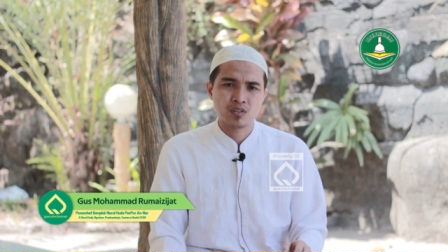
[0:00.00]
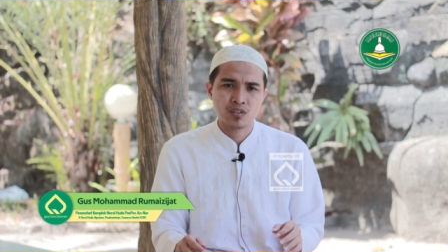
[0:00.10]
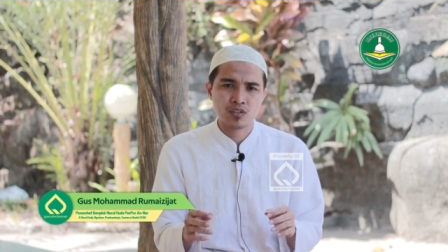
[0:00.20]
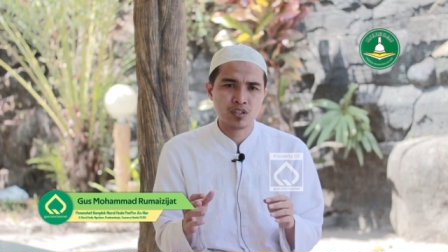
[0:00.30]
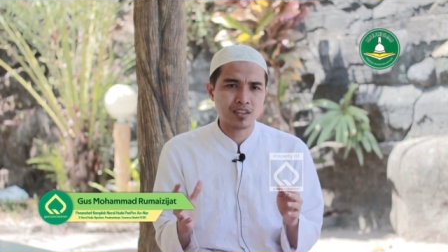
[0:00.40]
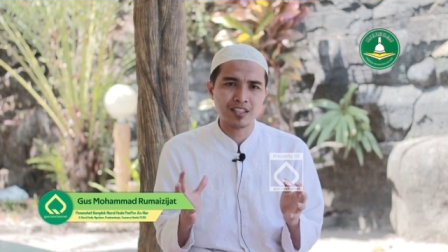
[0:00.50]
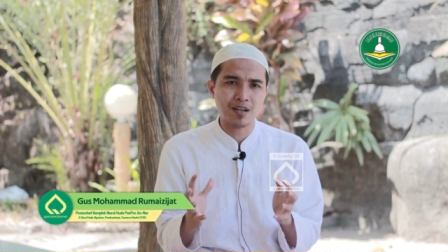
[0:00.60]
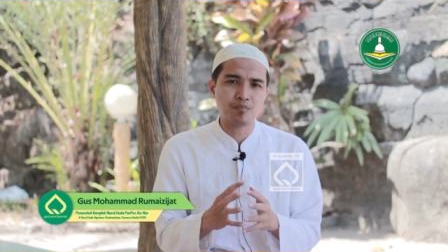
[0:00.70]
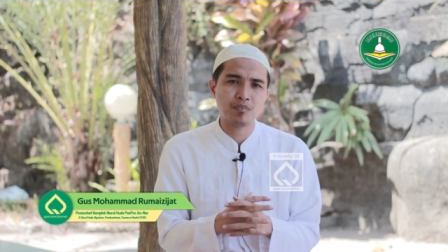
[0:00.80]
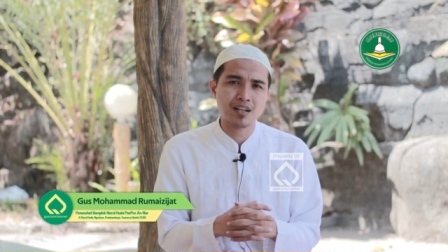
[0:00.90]

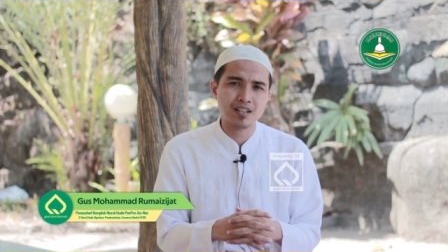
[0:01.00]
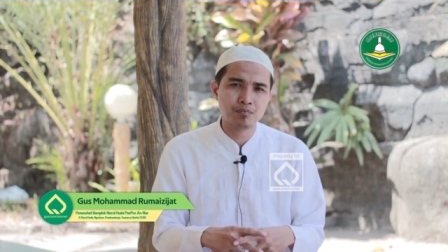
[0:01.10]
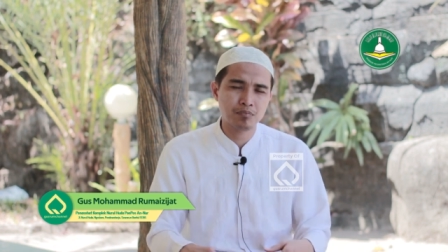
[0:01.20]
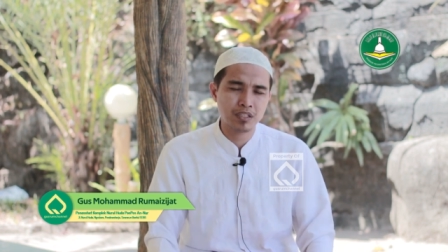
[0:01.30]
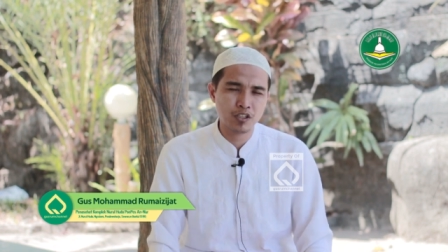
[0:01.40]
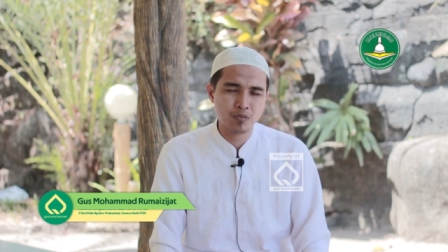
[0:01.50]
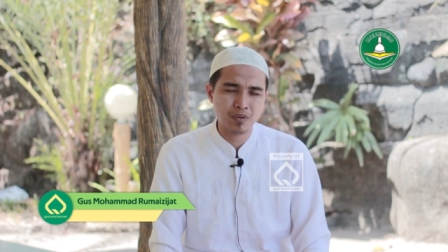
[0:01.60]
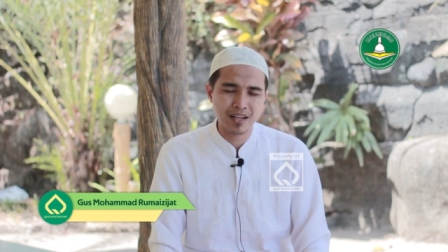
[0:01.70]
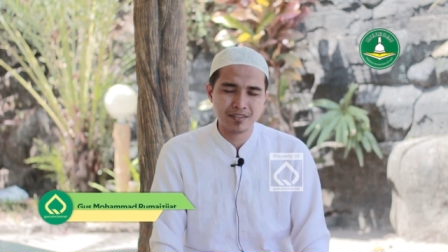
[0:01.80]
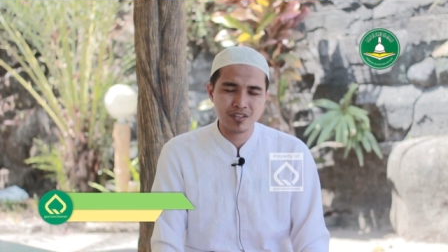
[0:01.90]
setiap malam beliau
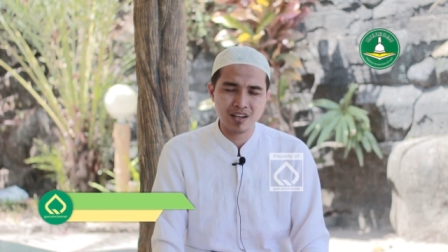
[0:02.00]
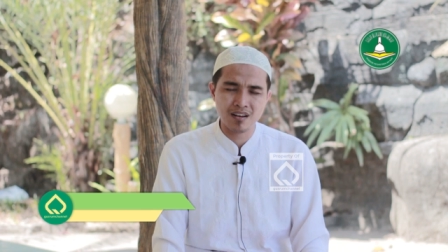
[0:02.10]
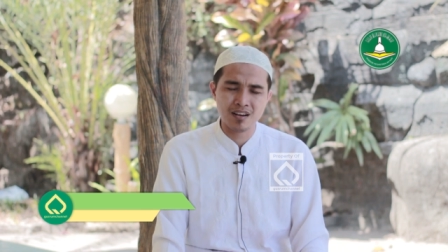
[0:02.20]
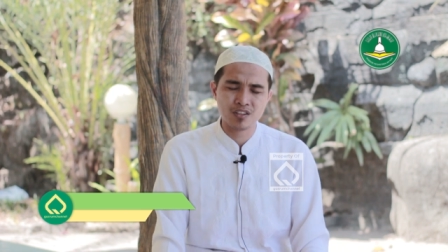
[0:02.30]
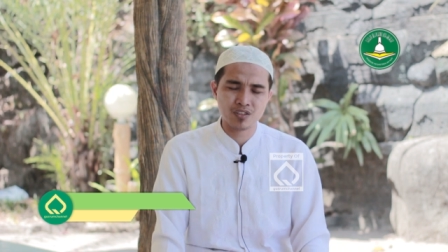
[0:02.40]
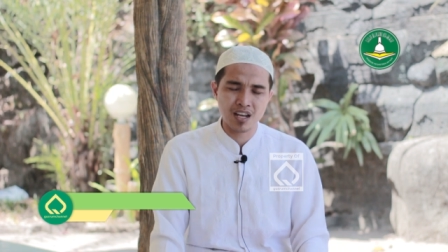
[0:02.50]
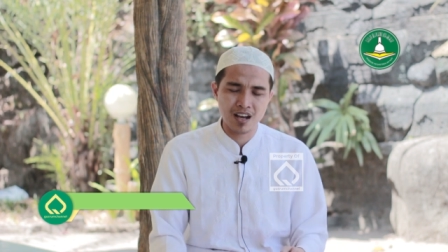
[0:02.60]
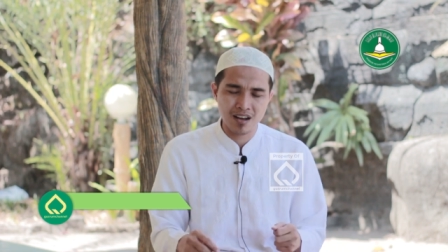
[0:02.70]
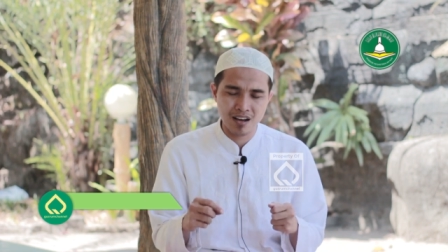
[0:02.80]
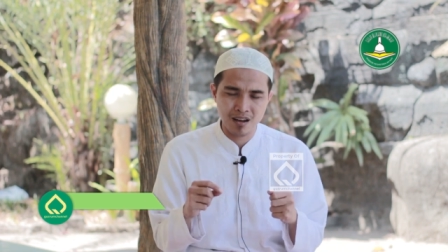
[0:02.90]
belajar
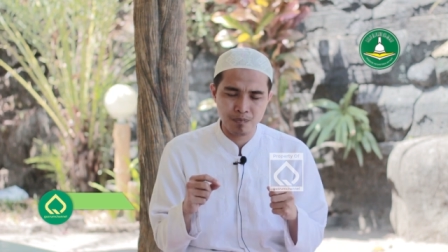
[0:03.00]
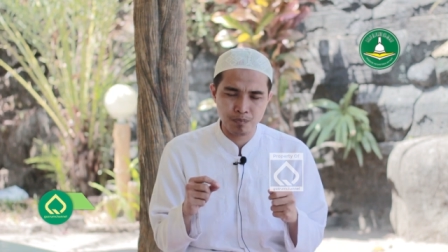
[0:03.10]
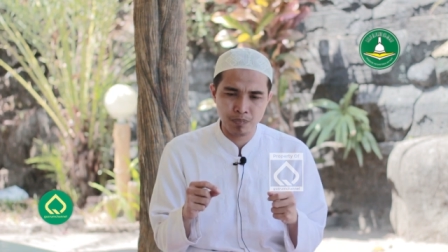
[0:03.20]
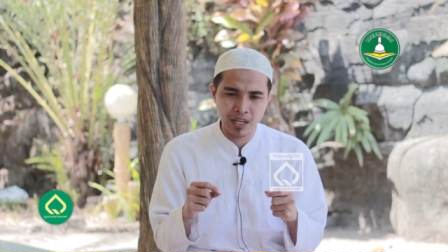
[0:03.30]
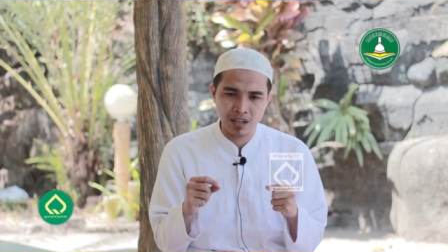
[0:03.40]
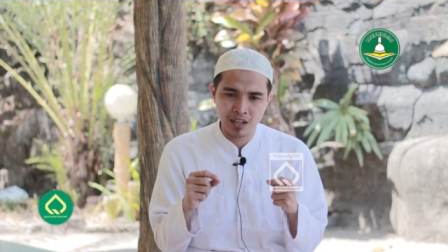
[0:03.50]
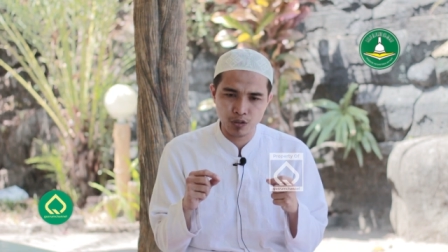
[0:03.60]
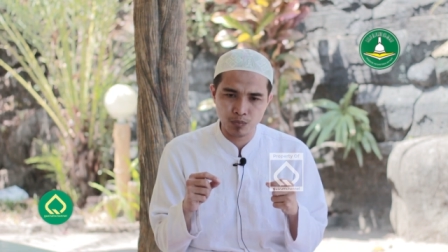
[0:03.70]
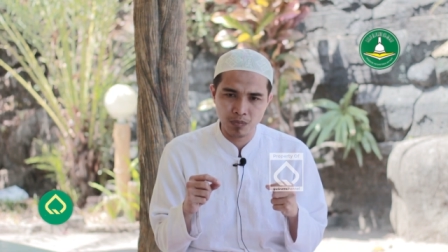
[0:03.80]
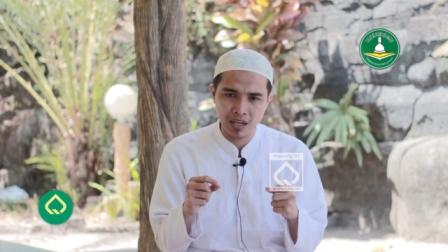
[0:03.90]
sampai
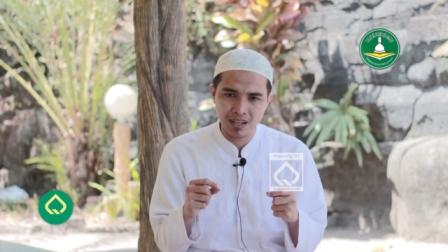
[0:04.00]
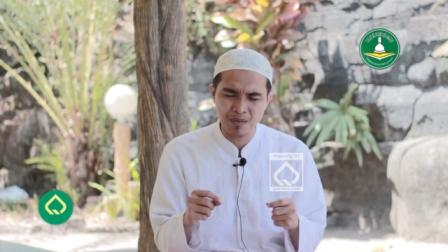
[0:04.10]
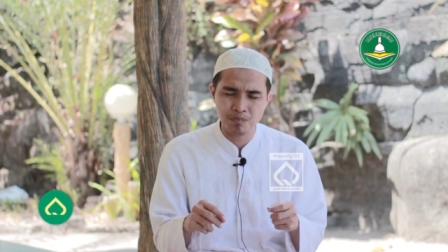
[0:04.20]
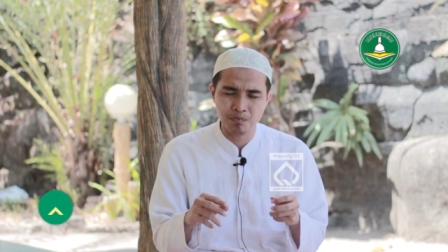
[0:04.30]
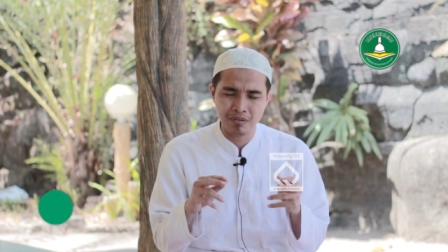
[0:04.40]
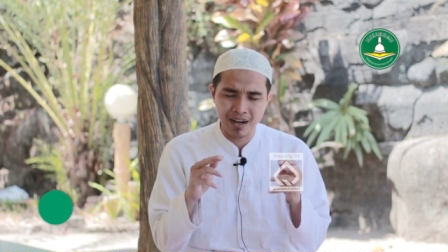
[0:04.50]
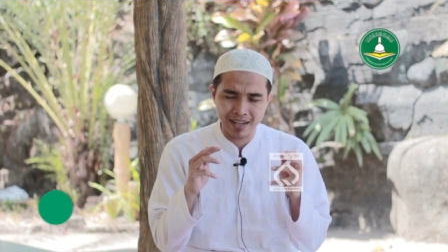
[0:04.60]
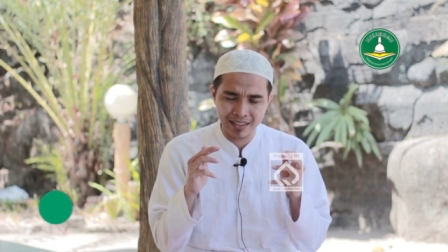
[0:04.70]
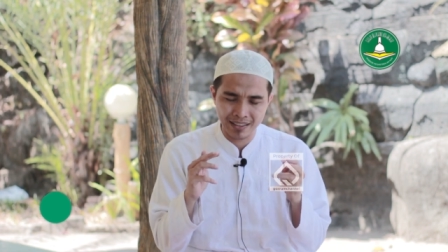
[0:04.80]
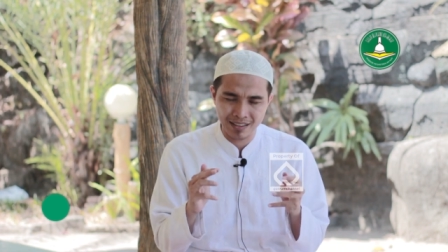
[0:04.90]
larut malam
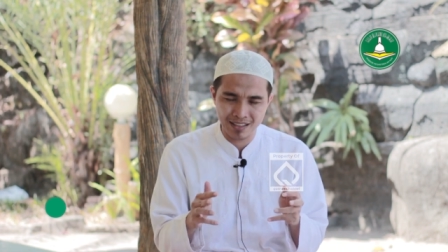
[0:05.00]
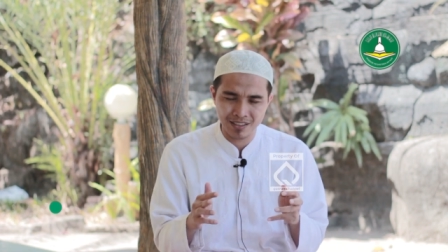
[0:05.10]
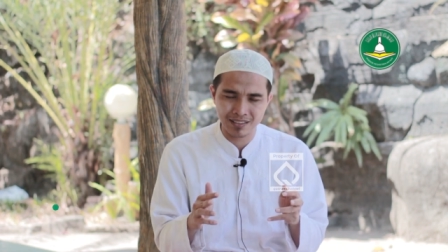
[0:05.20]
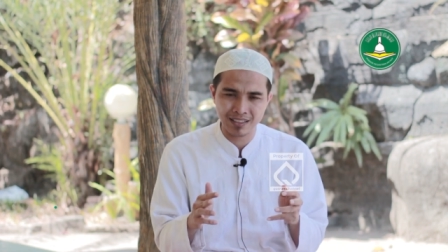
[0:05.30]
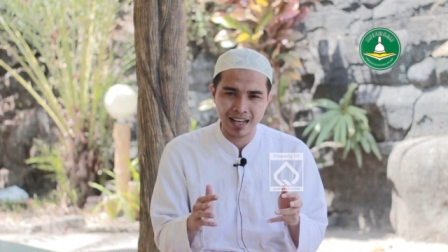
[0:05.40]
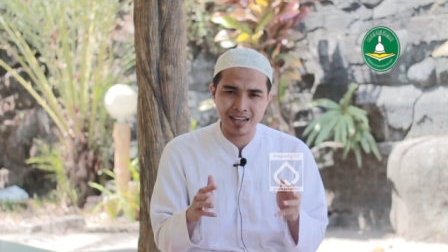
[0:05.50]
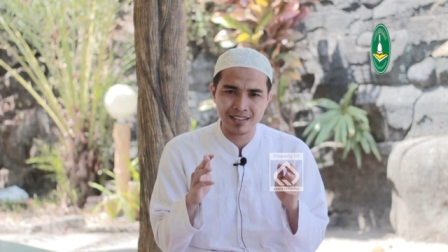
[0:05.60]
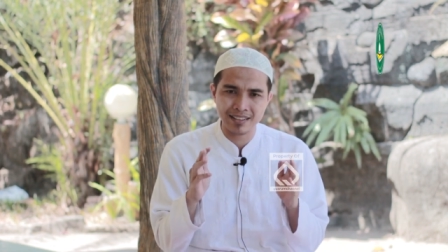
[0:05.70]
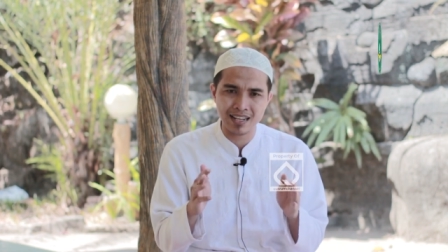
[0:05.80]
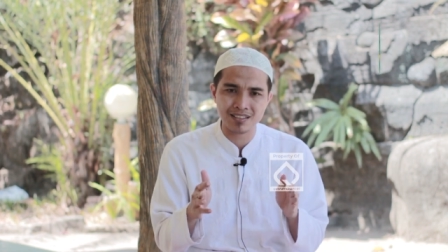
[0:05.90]
bahkan
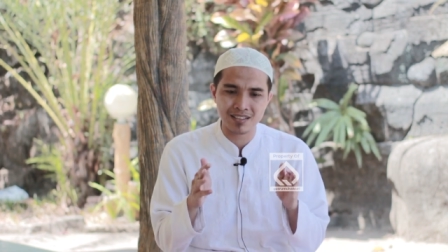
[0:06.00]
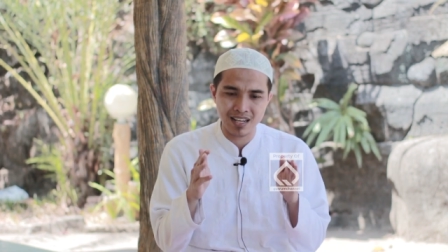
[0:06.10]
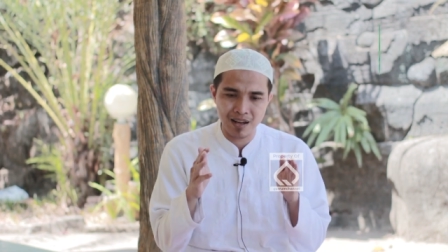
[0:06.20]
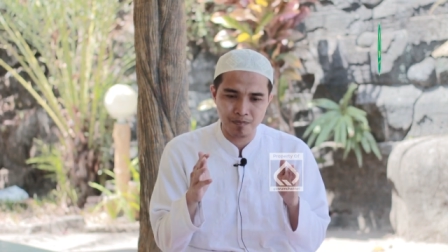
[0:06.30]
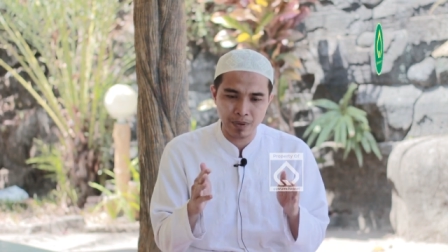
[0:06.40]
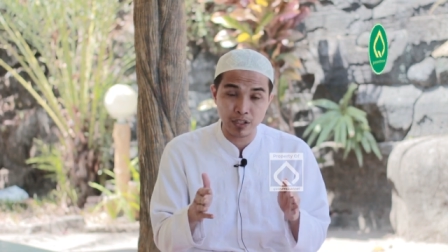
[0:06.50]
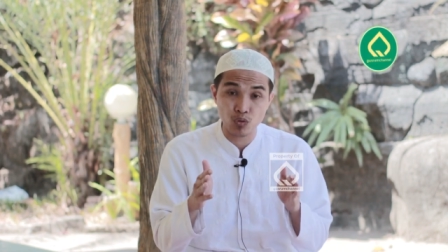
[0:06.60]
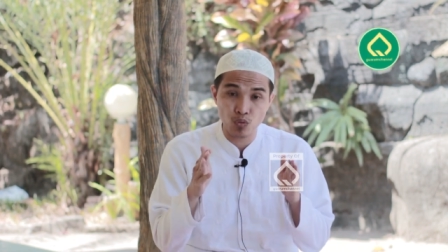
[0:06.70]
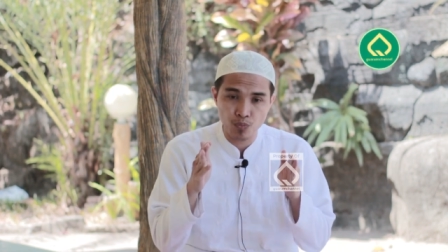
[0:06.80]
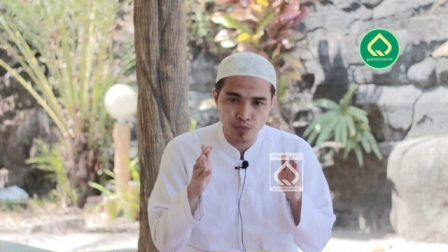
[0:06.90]
kadang sampai
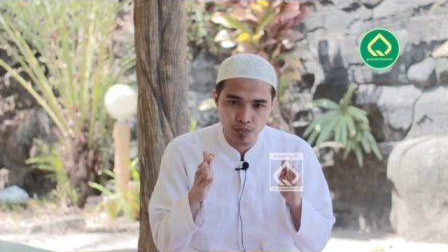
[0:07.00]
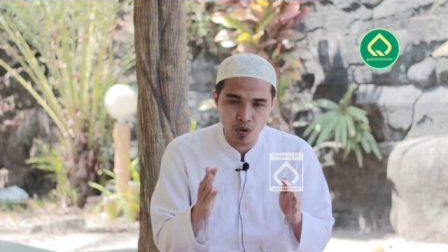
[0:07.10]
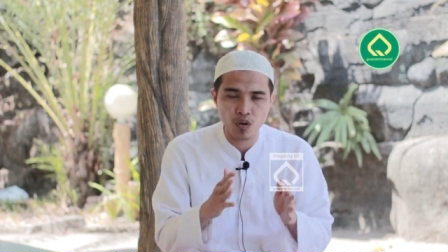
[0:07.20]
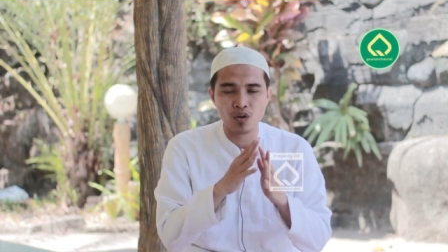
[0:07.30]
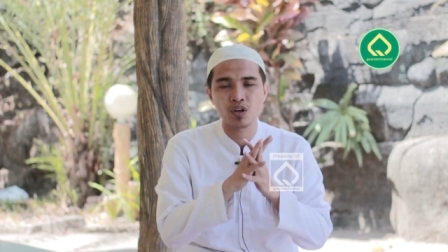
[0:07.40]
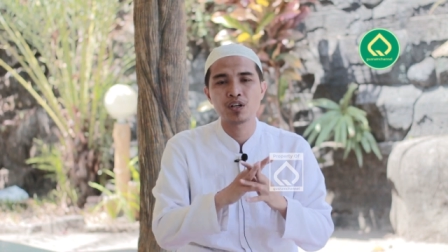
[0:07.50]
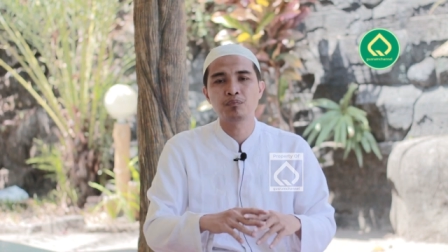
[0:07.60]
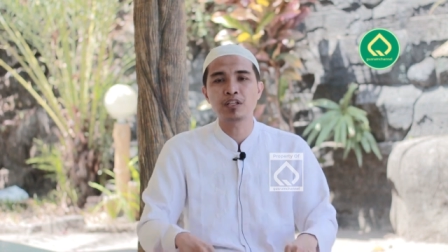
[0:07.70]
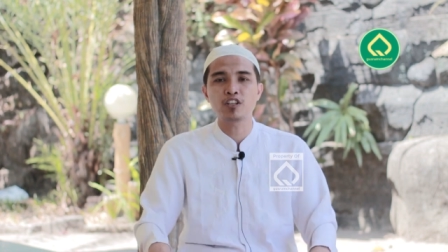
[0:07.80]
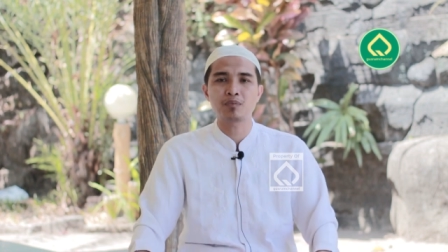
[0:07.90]
subuh
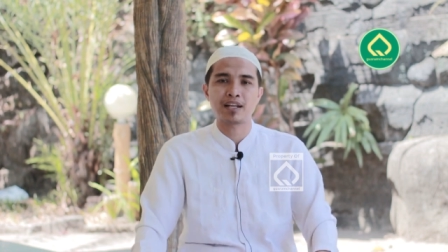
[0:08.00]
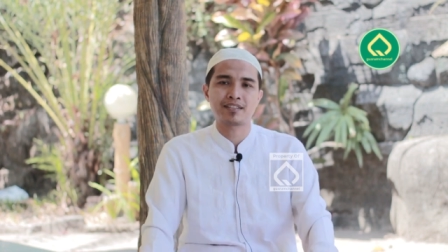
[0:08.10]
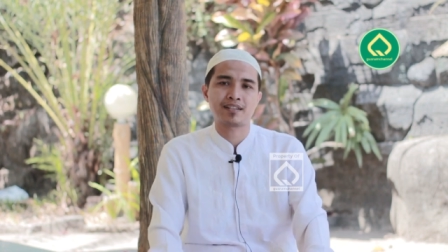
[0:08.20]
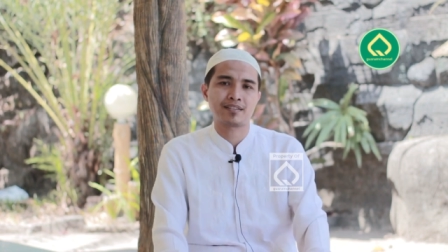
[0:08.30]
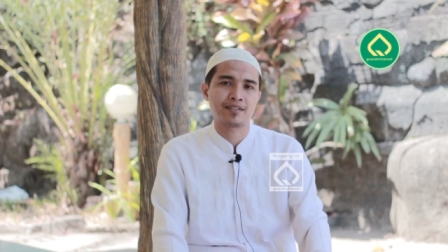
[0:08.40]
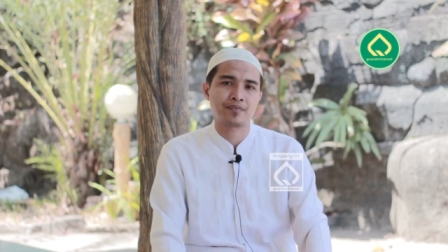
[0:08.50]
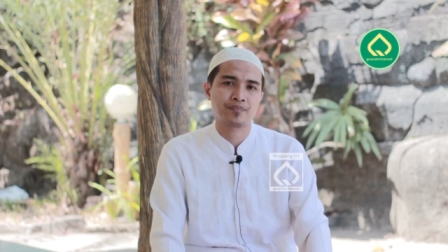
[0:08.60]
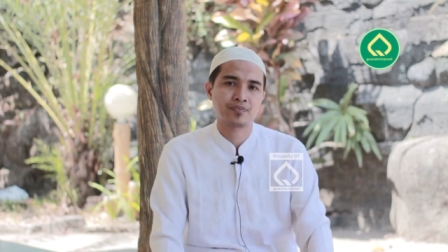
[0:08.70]
beliau belajarnya.